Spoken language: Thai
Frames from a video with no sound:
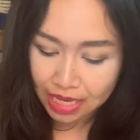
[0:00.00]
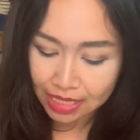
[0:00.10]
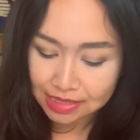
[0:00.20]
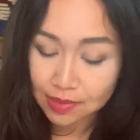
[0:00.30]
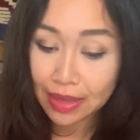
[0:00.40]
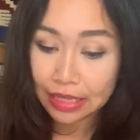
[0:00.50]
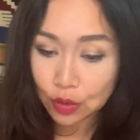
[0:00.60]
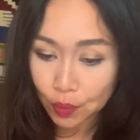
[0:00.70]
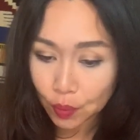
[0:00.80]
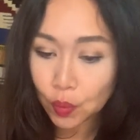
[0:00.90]

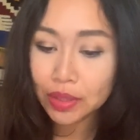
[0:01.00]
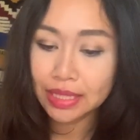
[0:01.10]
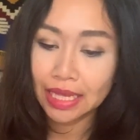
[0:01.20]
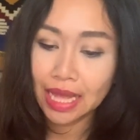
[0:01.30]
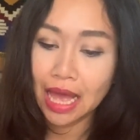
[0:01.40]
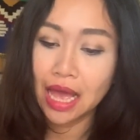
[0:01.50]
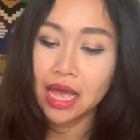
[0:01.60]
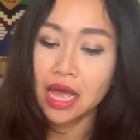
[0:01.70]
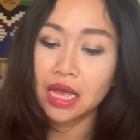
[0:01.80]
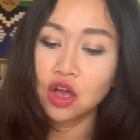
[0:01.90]
11ของคุณนะคะ
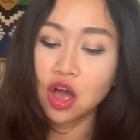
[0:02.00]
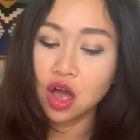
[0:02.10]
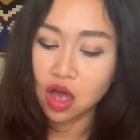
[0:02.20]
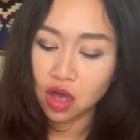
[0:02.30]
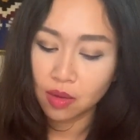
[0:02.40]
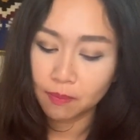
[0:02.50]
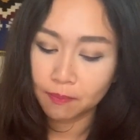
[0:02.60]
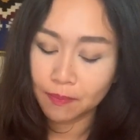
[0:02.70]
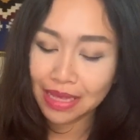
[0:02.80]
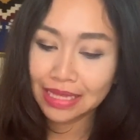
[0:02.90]
ก็
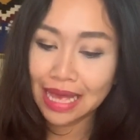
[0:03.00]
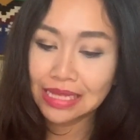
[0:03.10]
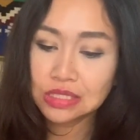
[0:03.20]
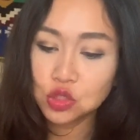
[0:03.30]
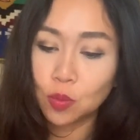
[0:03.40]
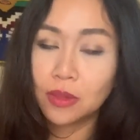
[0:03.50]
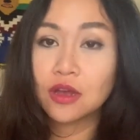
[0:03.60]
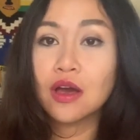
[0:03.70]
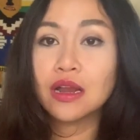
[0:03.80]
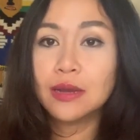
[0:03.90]
เป็นการจบแล้
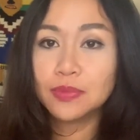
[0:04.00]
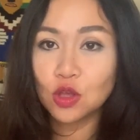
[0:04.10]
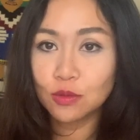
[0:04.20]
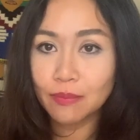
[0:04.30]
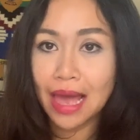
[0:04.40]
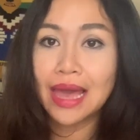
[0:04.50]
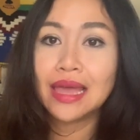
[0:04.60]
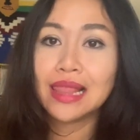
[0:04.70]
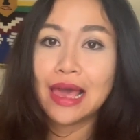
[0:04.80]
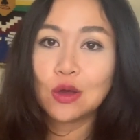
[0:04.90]
วก็เริ่มต้นใหม่
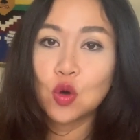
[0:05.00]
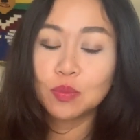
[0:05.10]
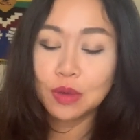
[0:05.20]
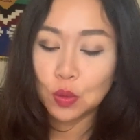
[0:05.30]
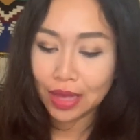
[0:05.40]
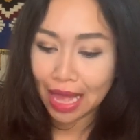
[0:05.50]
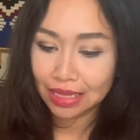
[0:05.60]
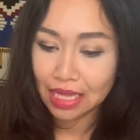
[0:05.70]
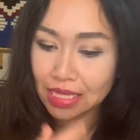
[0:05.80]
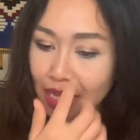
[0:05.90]
หลายคนมีโอกาส
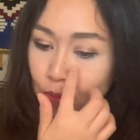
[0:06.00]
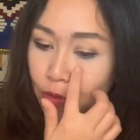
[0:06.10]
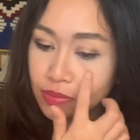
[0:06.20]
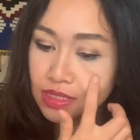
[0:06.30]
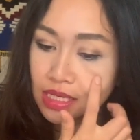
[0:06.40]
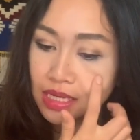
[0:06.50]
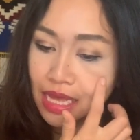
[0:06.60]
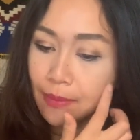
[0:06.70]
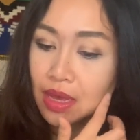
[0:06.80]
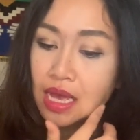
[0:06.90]
ที่ได้พบเจอ
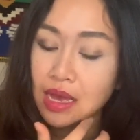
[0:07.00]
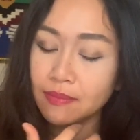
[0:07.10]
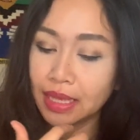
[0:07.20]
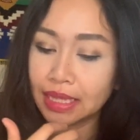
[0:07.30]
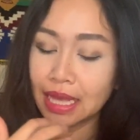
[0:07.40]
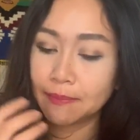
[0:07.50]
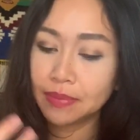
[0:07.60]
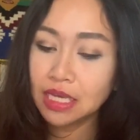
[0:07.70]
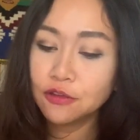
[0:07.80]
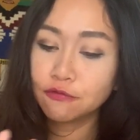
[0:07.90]
กับเหมือนกับ
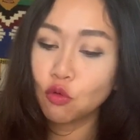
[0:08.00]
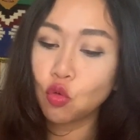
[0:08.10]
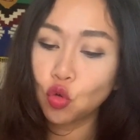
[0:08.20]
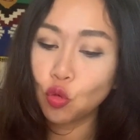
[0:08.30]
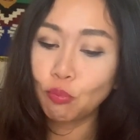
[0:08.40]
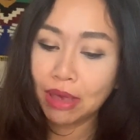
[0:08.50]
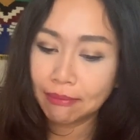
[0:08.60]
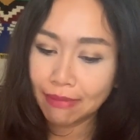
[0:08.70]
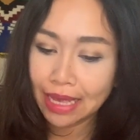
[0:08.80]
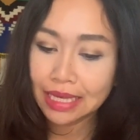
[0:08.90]
เพื่อนฝูงกลุ่ม
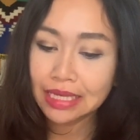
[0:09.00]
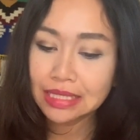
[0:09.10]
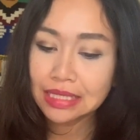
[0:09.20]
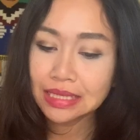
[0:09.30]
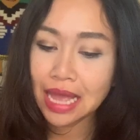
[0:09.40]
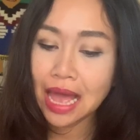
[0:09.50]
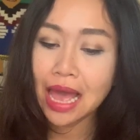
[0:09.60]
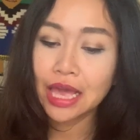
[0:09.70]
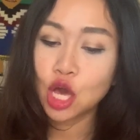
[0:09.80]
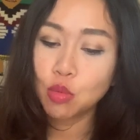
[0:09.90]
ใหม่ๆเกิดขึ้นได้
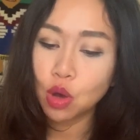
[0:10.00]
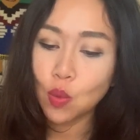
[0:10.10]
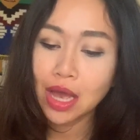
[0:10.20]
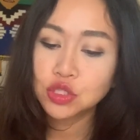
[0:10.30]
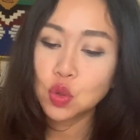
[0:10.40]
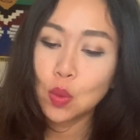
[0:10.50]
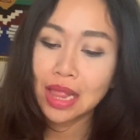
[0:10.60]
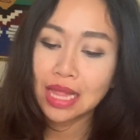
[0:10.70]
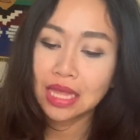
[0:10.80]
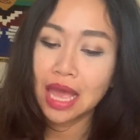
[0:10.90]
เขาบอกว่าช่วงเว
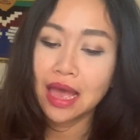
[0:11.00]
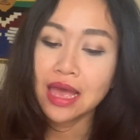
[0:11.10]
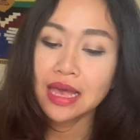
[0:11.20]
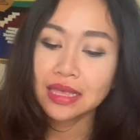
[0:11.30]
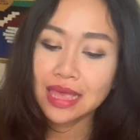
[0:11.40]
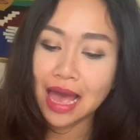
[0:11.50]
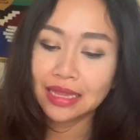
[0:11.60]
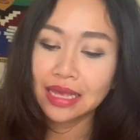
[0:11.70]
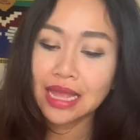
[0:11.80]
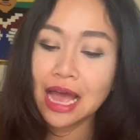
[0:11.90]
ลานี้อย่า
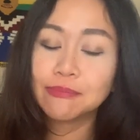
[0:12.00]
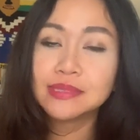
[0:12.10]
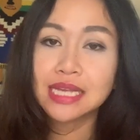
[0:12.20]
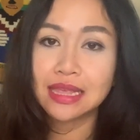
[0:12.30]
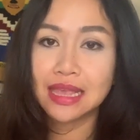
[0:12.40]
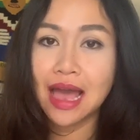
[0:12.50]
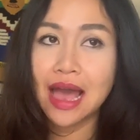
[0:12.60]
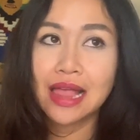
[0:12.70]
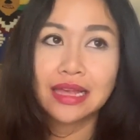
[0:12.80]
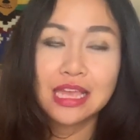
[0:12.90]
ได้ทำสัญญา
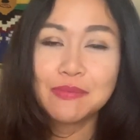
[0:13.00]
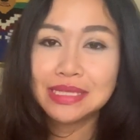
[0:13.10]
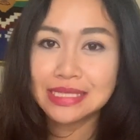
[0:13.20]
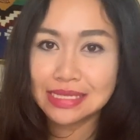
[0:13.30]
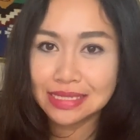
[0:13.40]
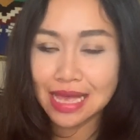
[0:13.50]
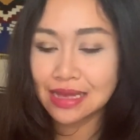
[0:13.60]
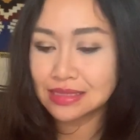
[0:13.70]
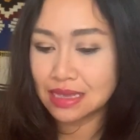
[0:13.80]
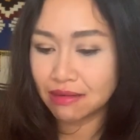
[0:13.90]
อะไรที่มันจริงจัง
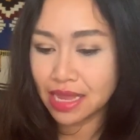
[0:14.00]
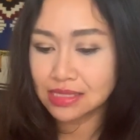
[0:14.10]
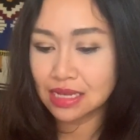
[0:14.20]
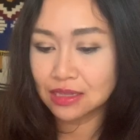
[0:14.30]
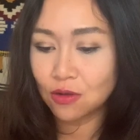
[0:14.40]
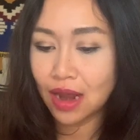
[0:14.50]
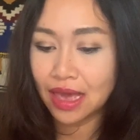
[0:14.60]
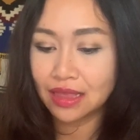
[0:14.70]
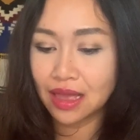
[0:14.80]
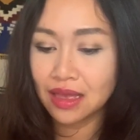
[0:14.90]
ซีเรียสสักเท่าไหร่
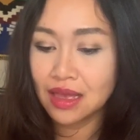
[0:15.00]
นะ